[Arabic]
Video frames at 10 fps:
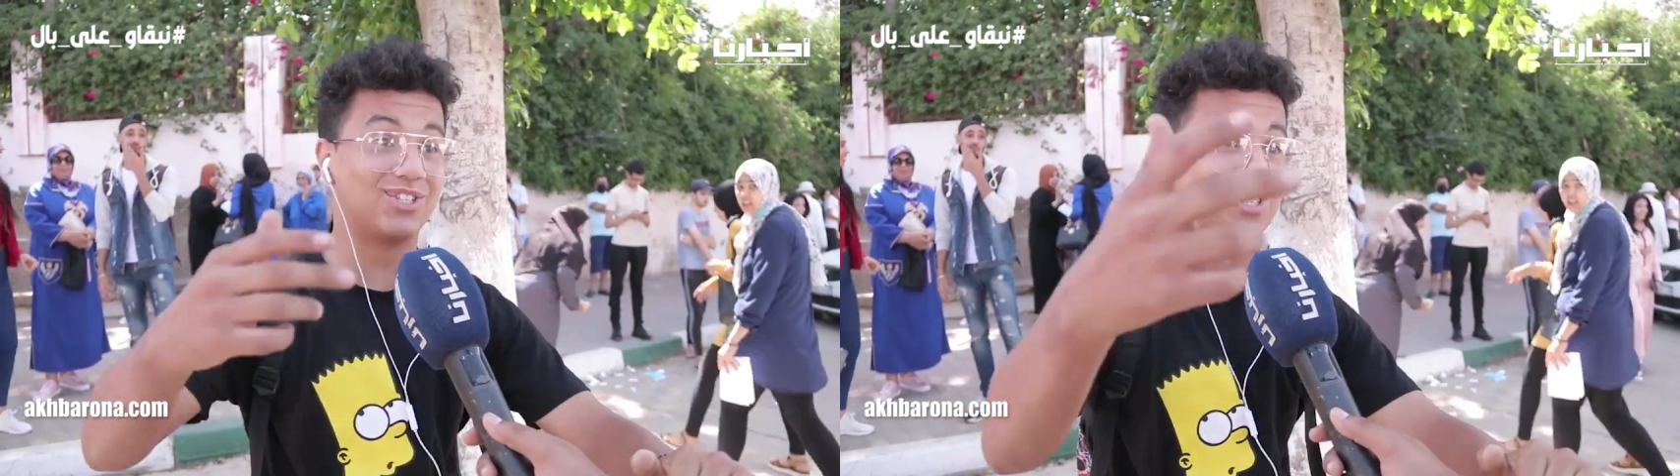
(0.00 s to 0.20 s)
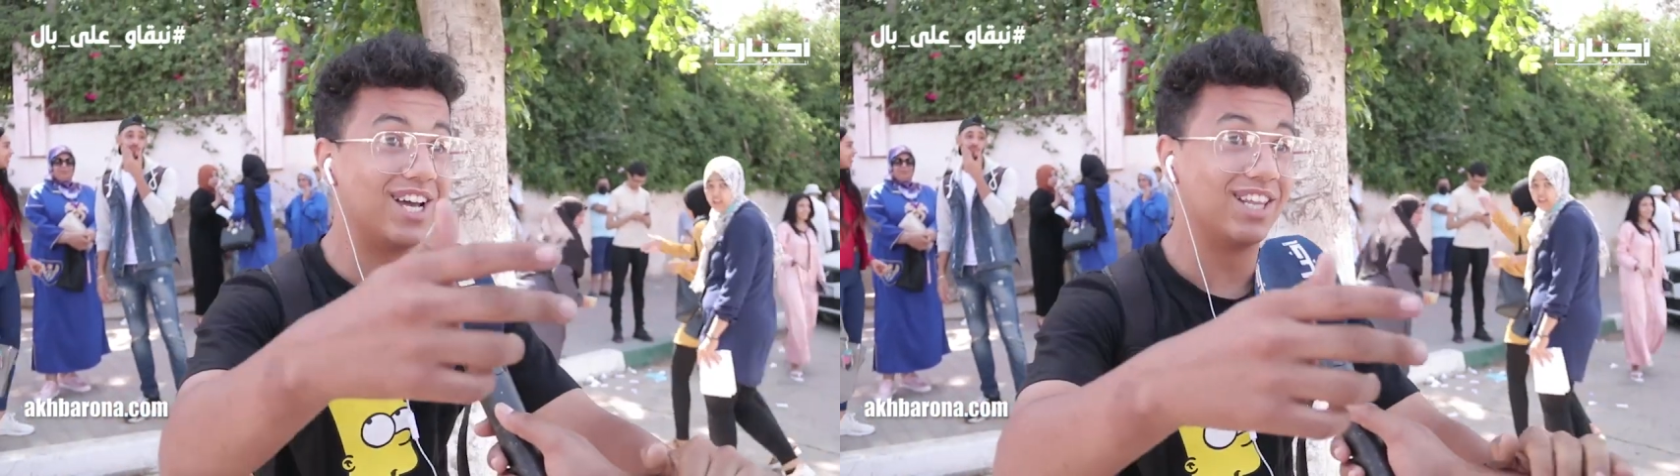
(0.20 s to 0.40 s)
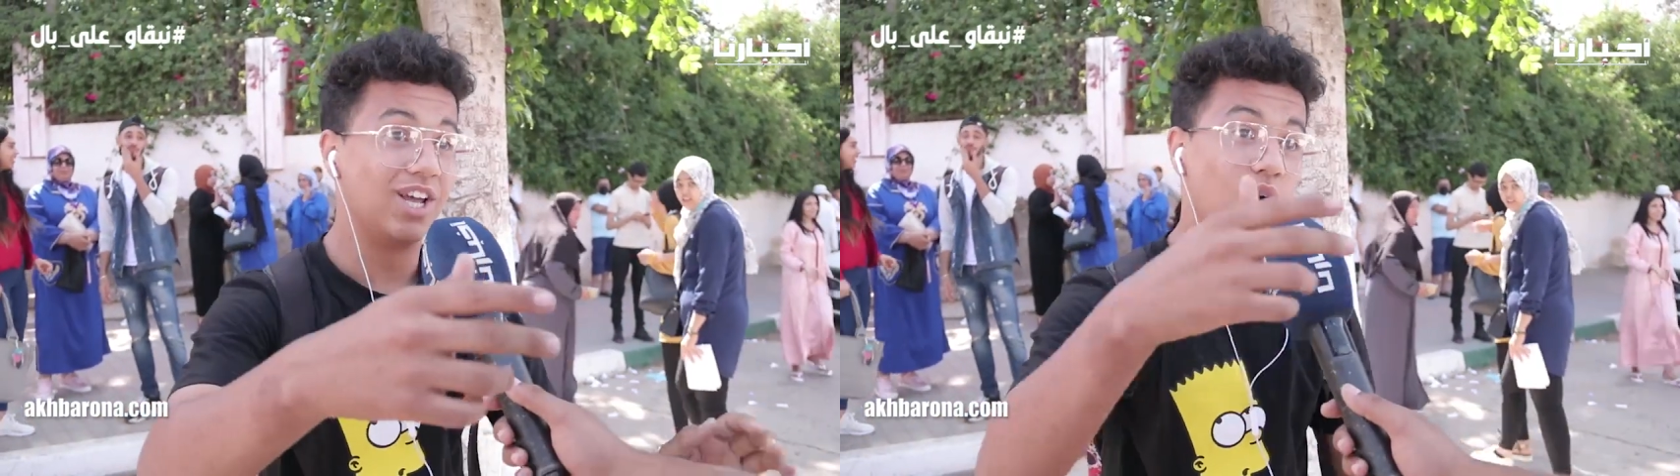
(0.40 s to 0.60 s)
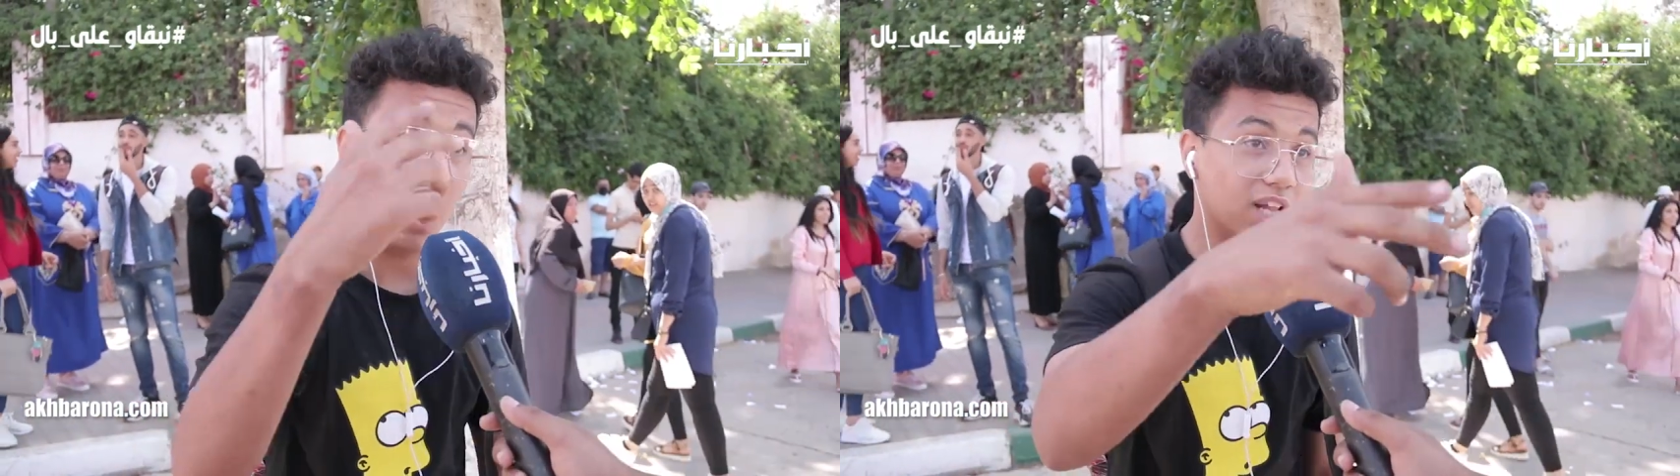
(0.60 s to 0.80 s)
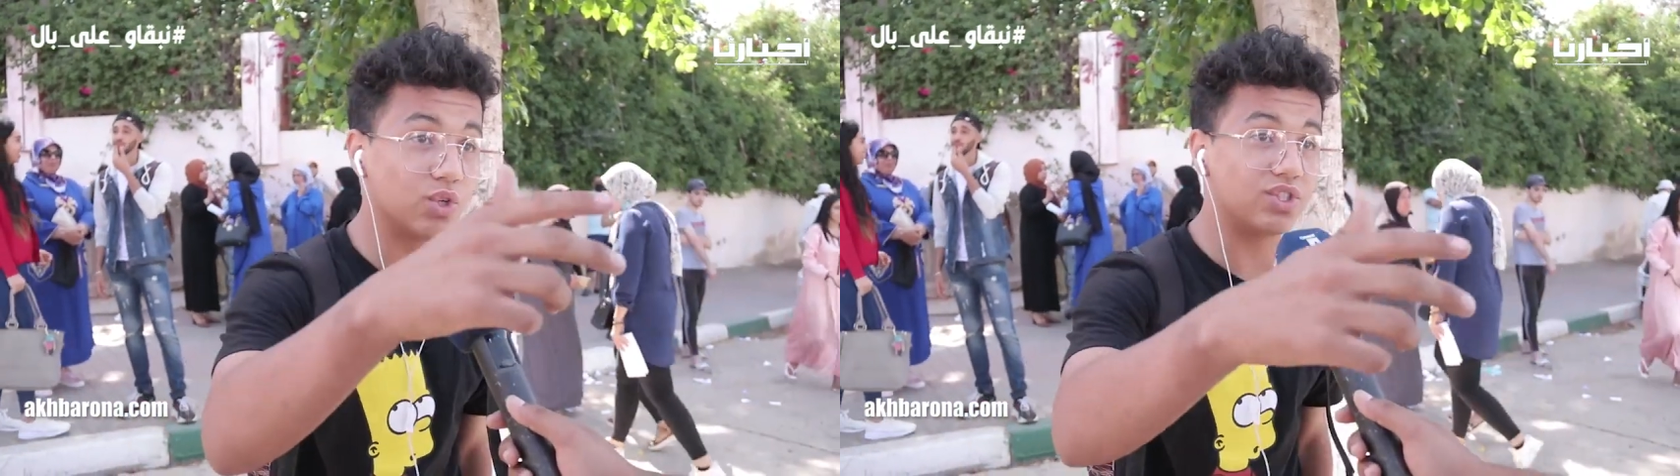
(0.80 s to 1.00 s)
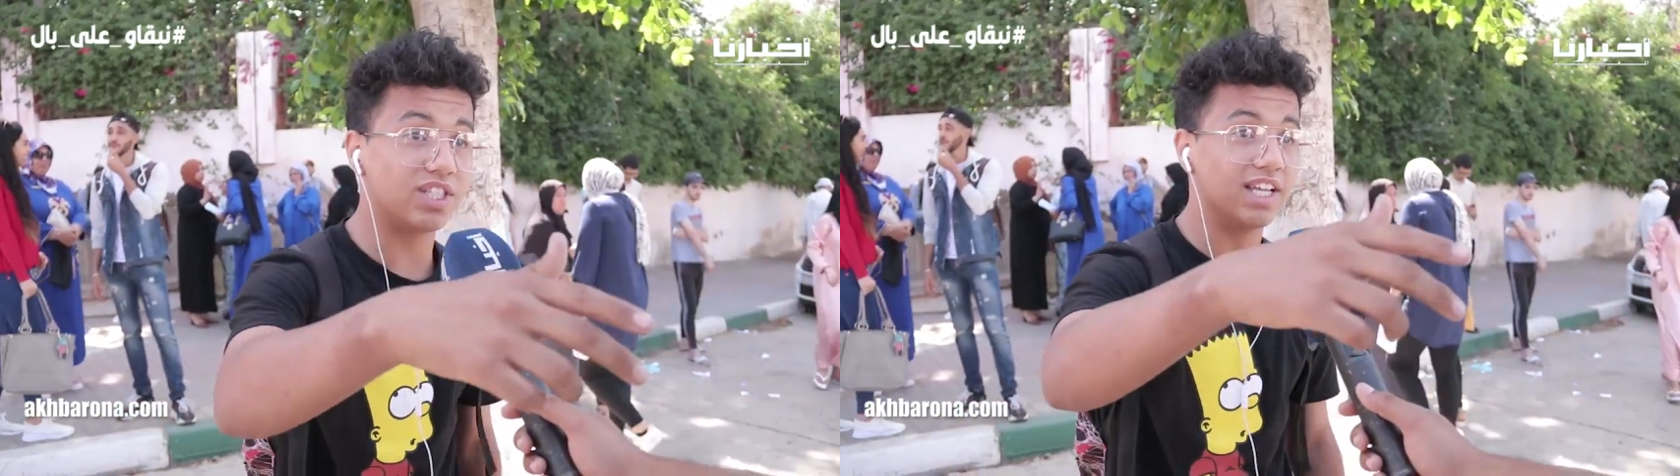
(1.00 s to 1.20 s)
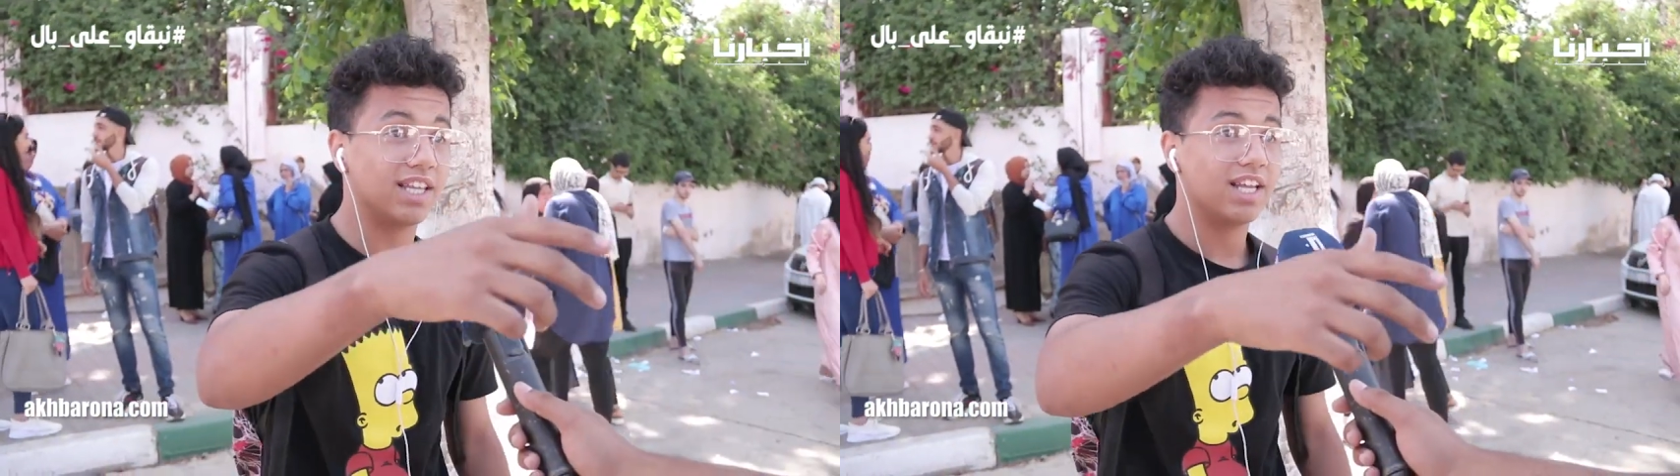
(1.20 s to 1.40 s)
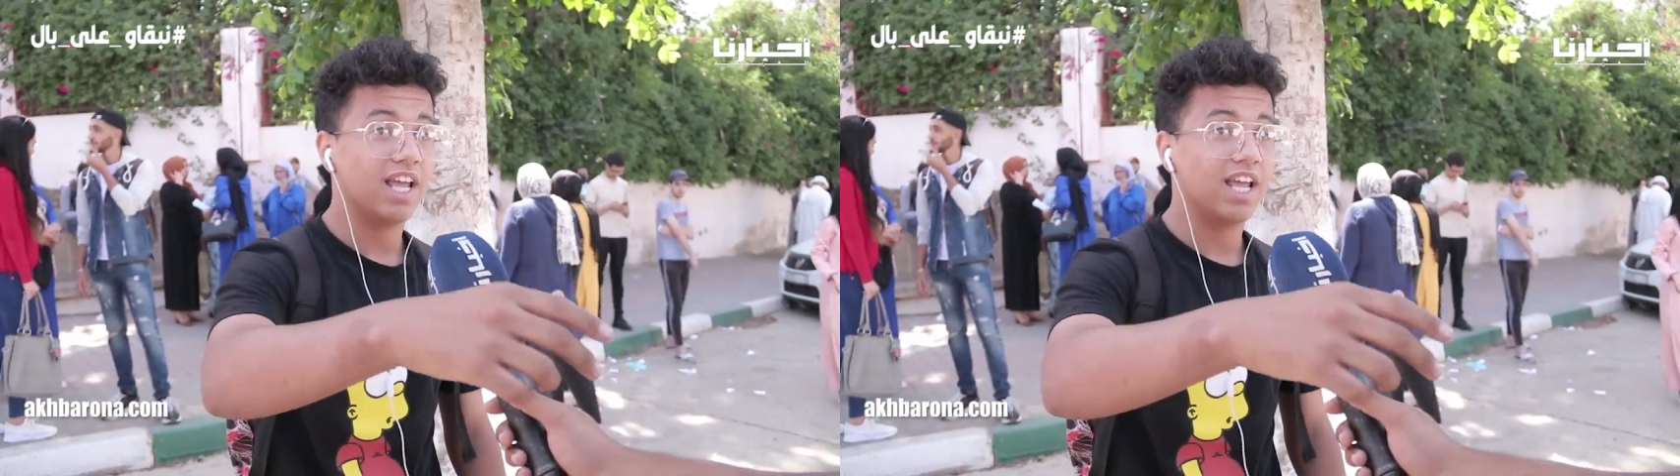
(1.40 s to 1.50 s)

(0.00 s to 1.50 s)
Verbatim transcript: استاذ واحد الاستاذ